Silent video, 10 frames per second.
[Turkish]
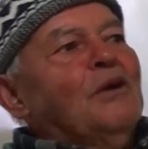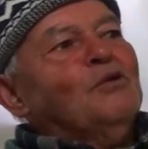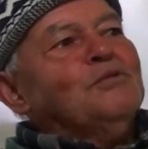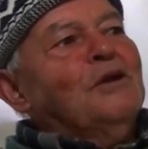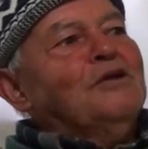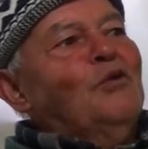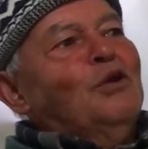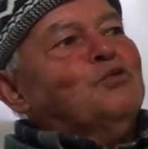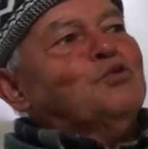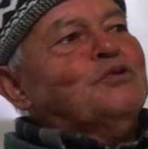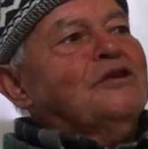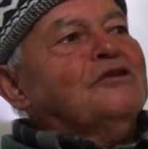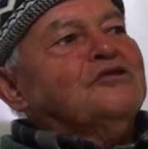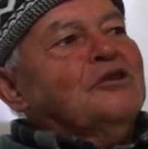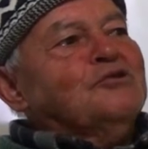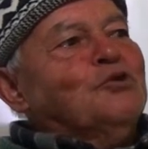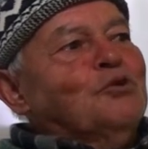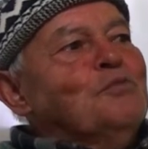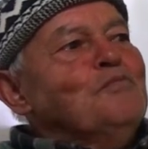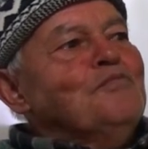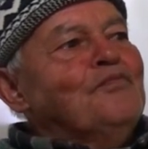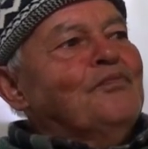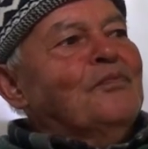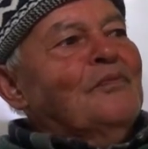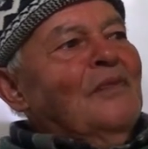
Ben o zaman devlet suçlarına çalışıyordum. Ha.